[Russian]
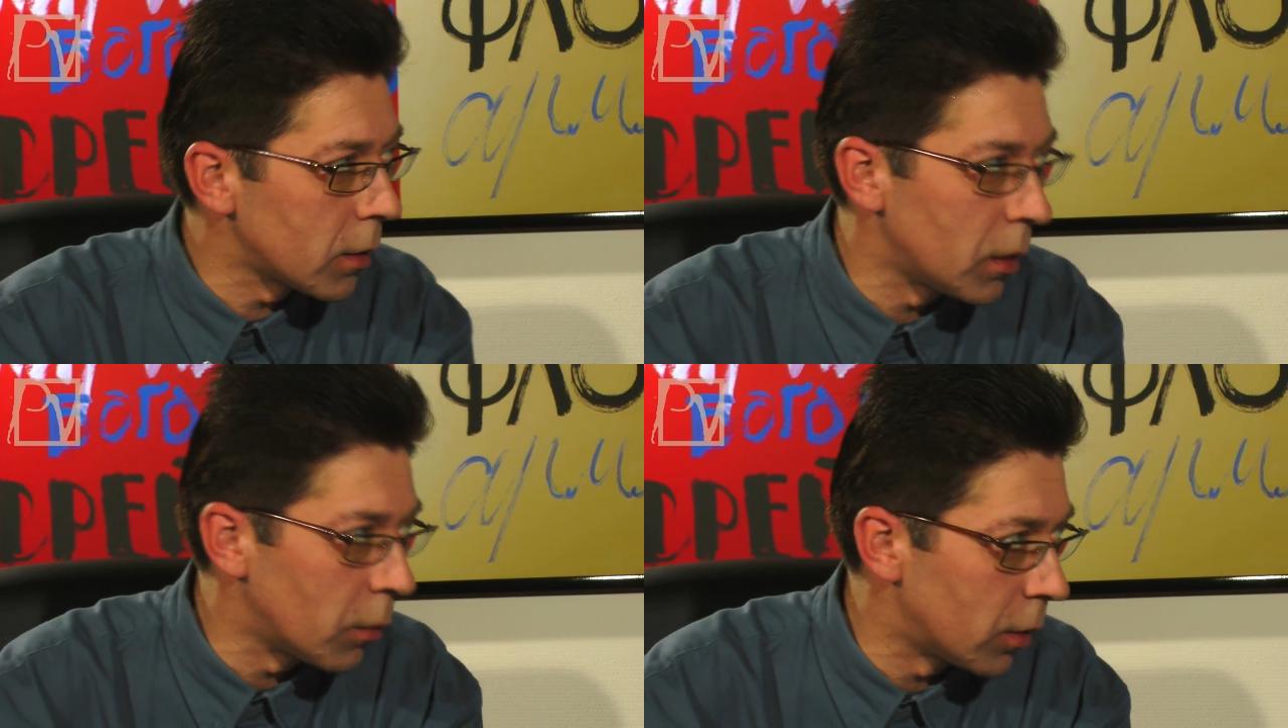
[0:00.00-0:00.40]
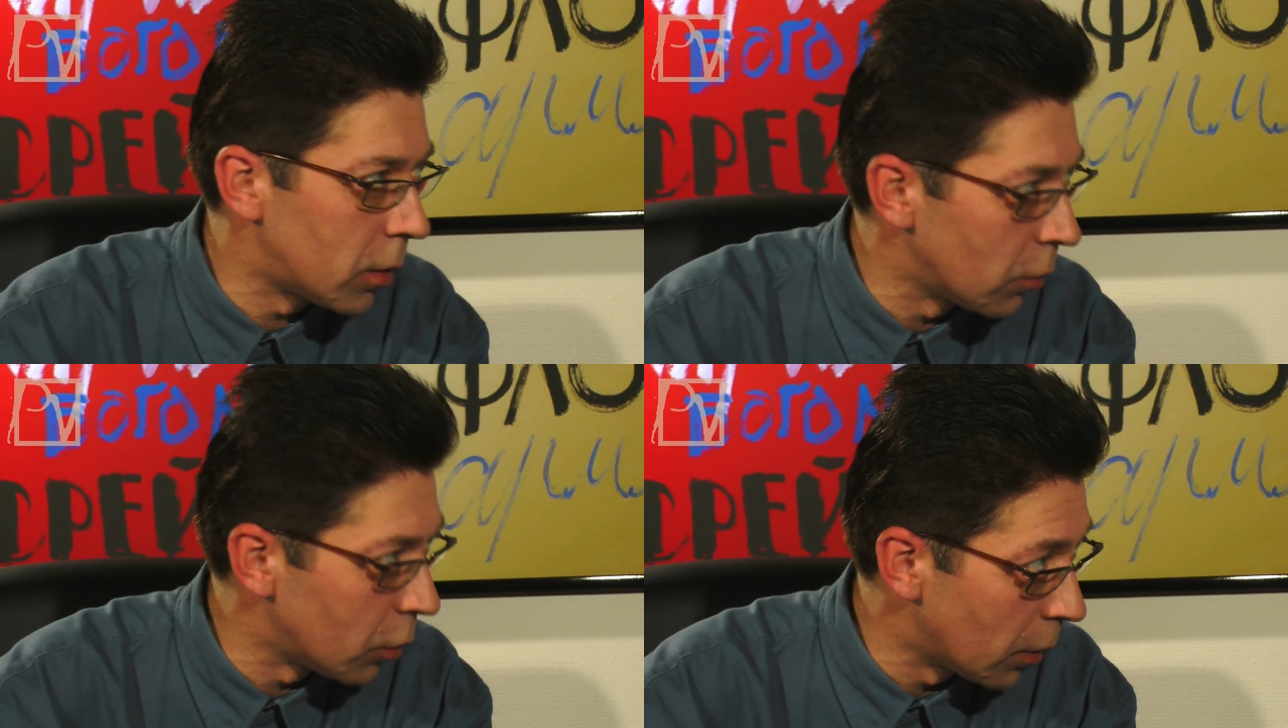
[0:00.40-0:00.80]
занимает
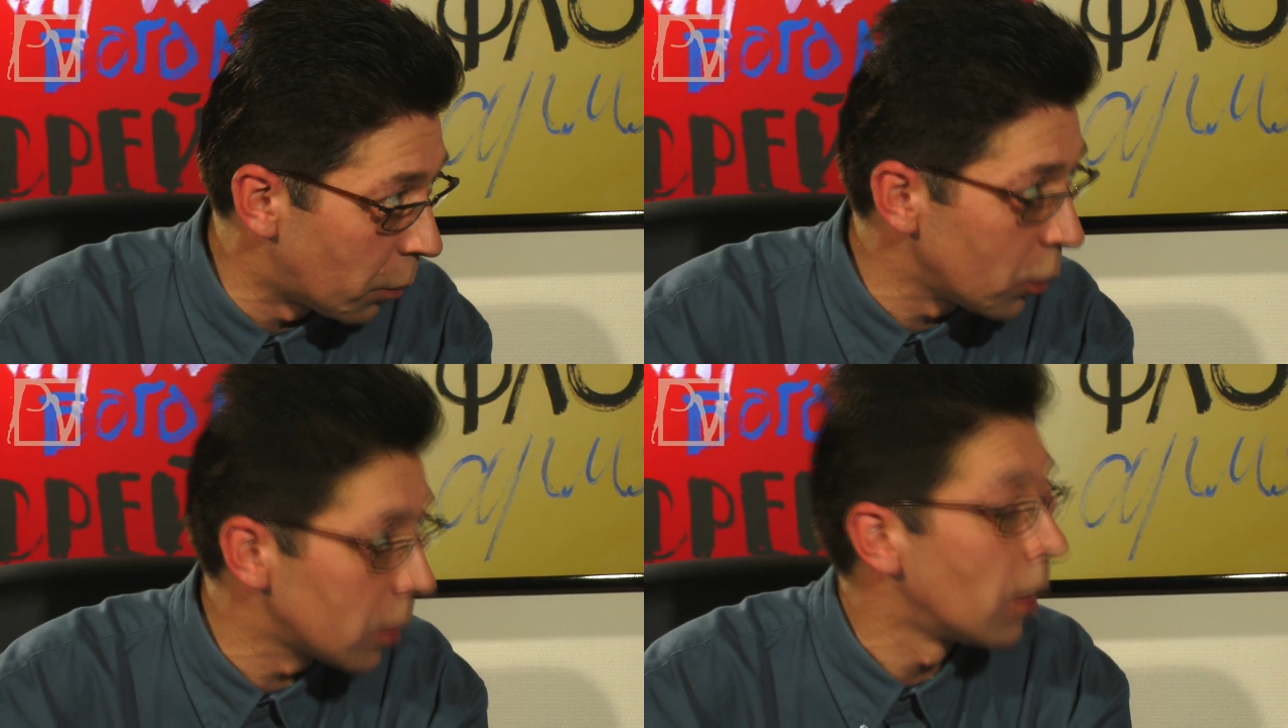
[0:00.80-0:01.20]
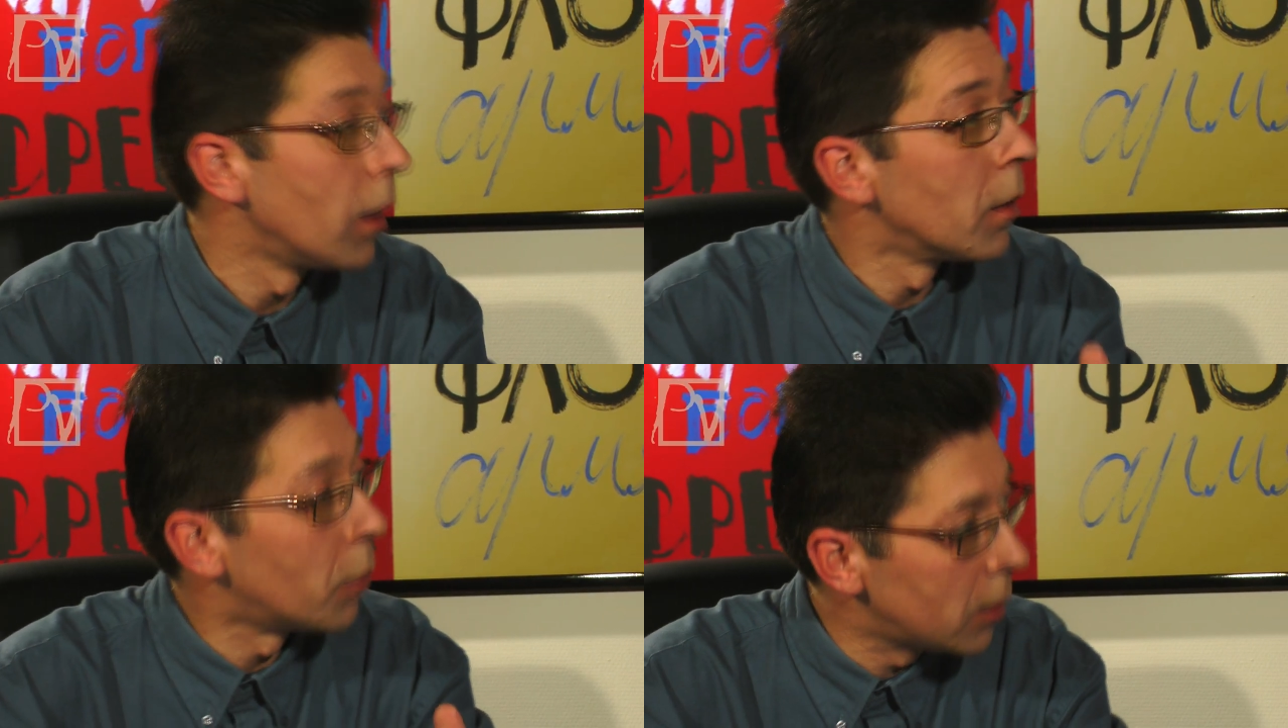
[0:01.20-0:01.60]
сегодня пост –
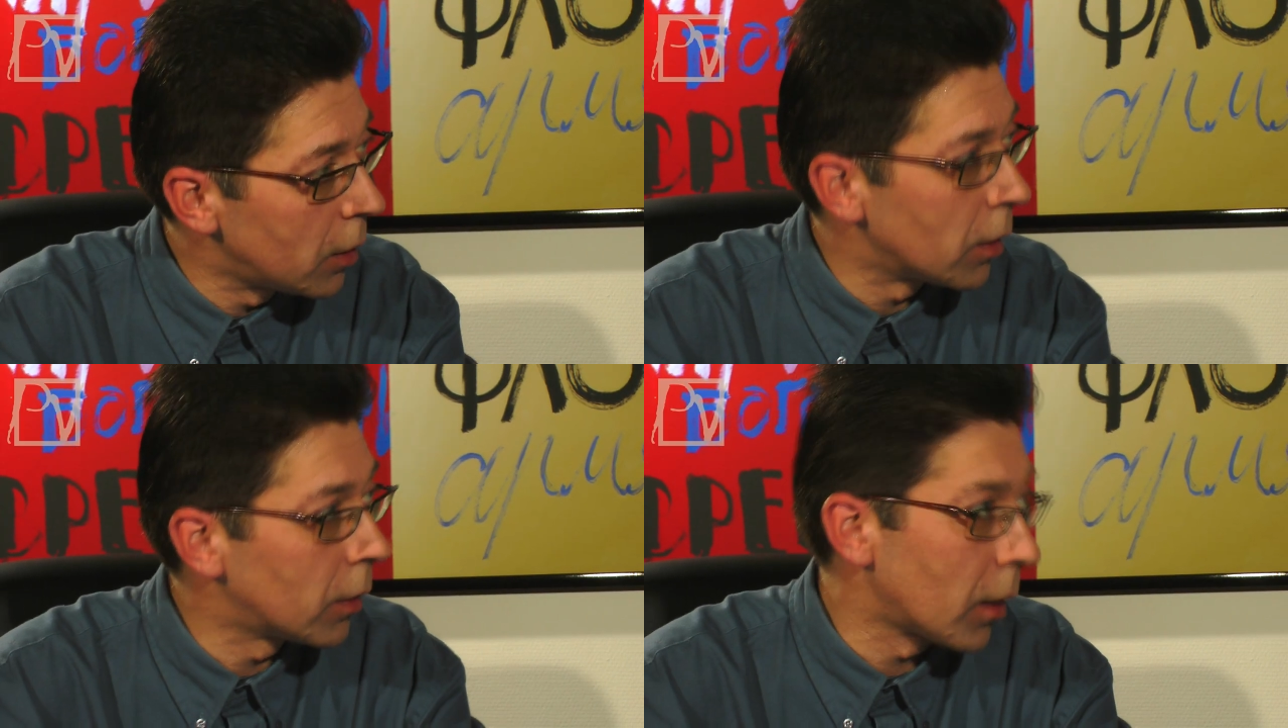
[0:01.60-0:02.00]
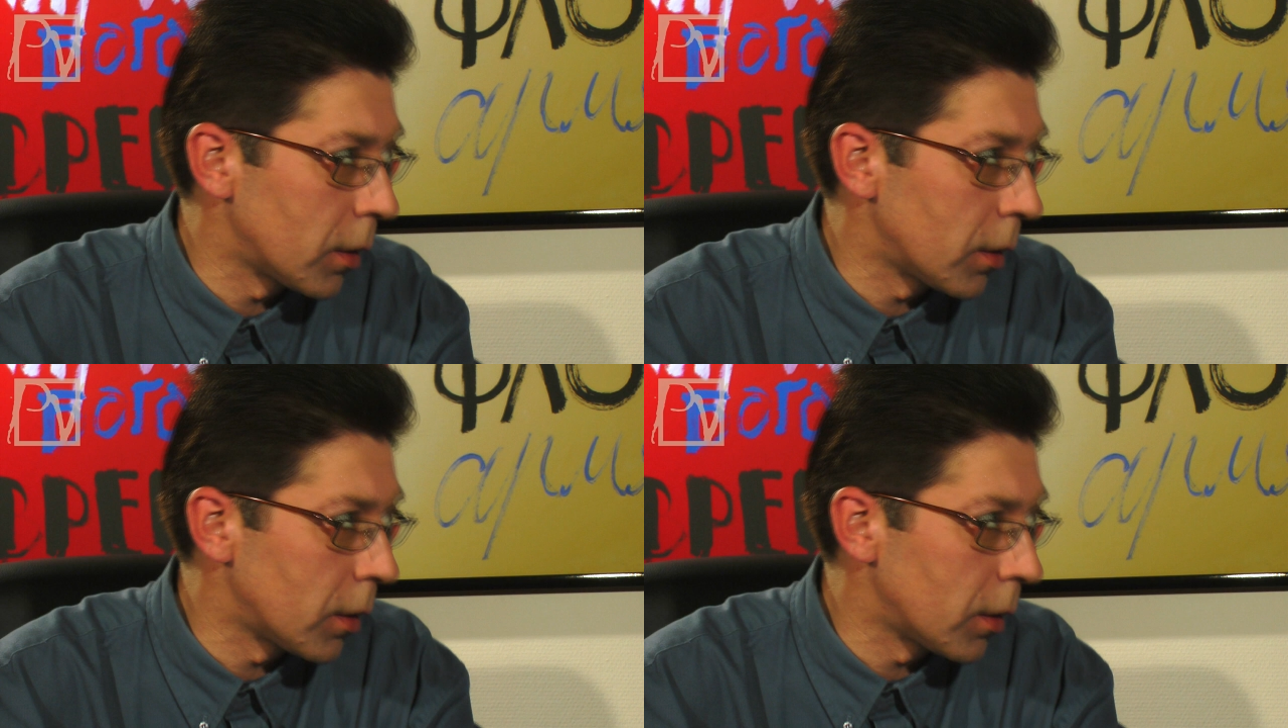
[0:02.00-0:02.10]
президента